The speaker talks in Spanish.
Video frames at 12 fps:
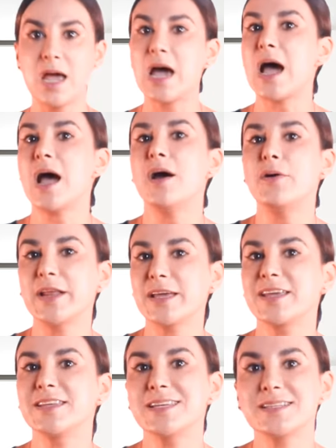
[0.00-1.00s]
Ahora
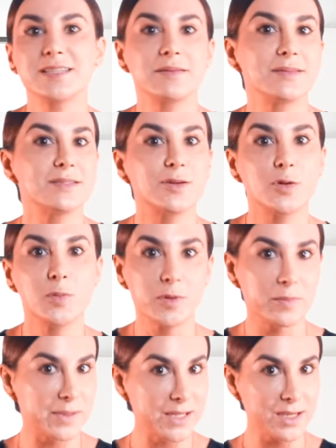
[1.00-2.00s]
que ya sabes cómo
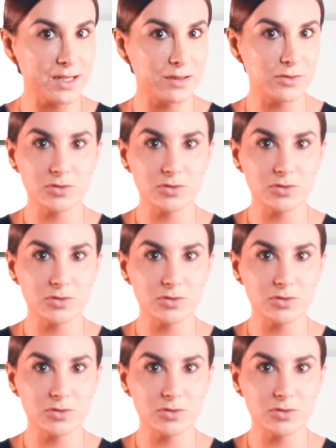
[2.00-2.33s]
aplicarlo,